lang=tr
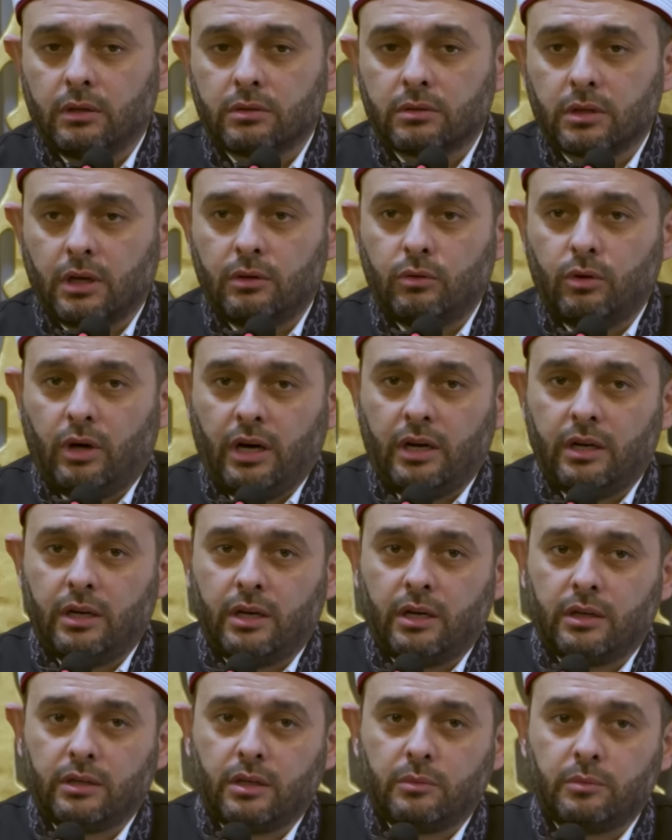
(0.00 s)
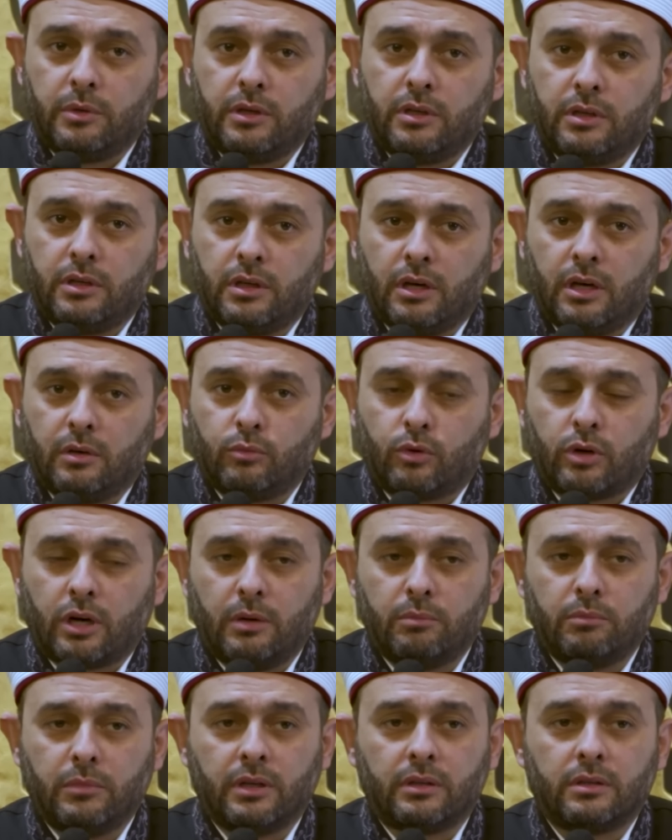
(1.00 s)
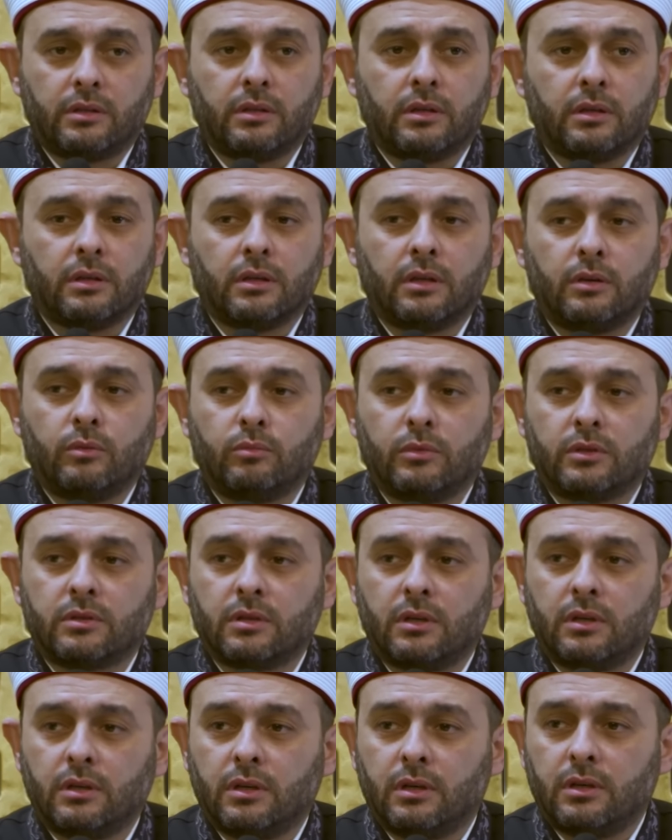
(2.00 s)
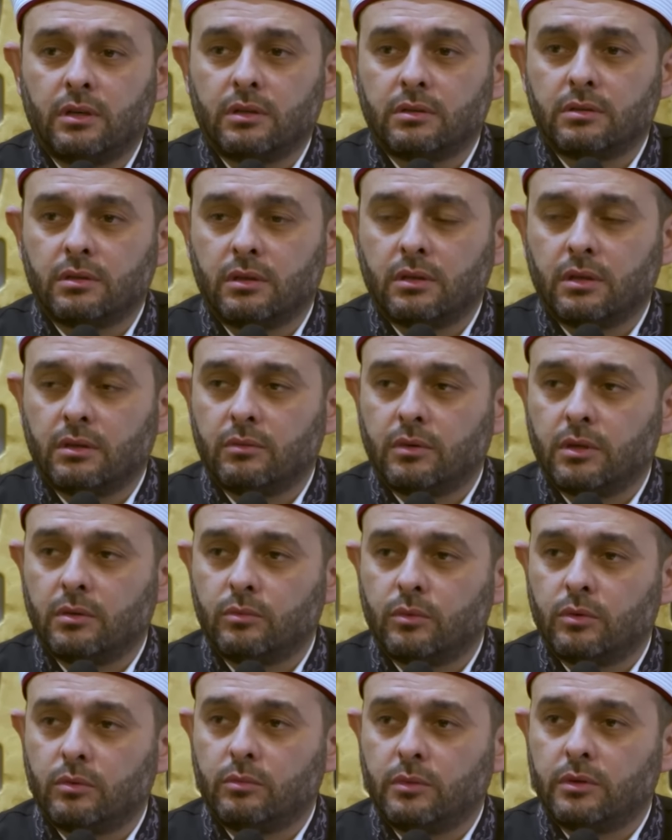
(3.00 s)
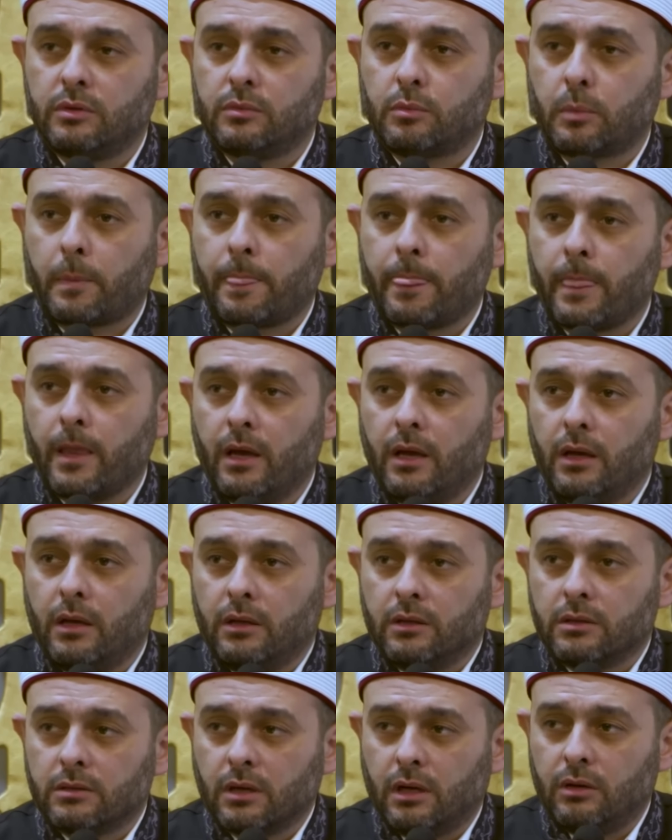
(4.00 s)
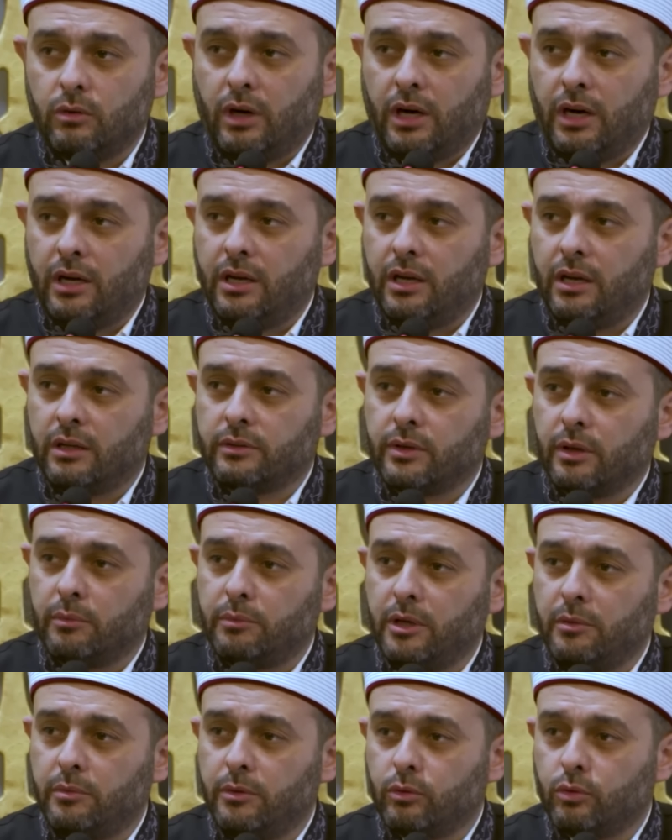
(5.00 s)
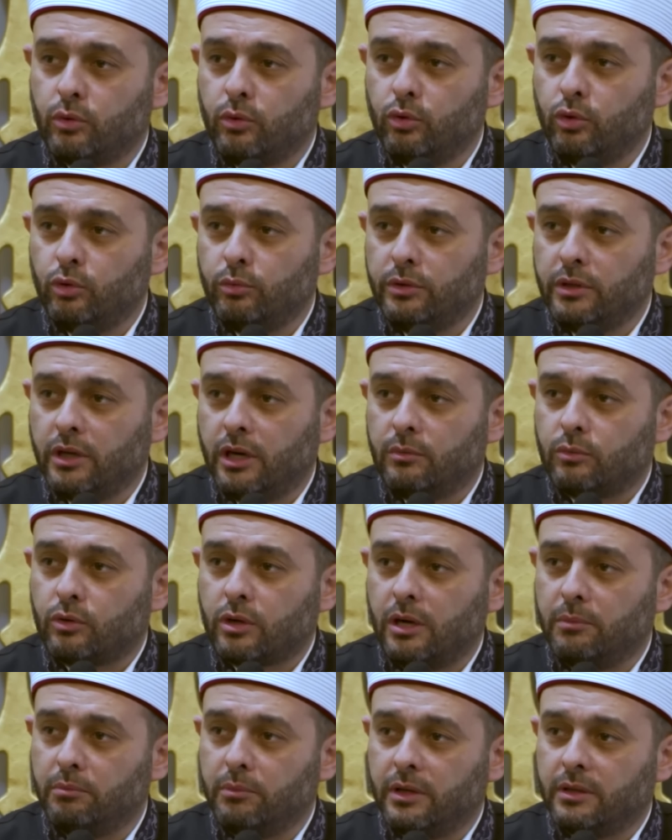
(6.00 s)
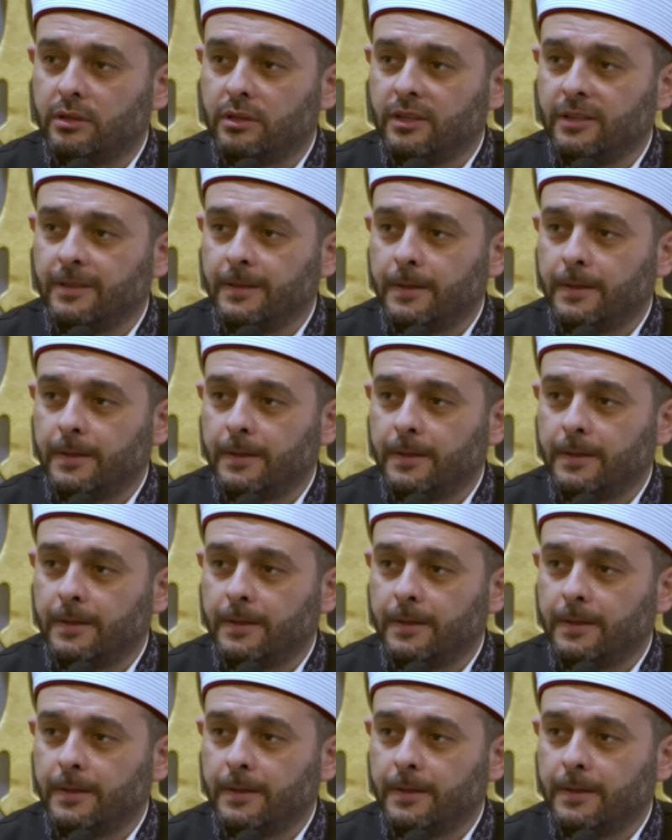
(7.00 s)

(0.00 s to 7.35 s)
Sallu ala nebiyyina Muhammed. Allahumme salli ala sellem. Sallu ala tabibi kulubina Muhammed.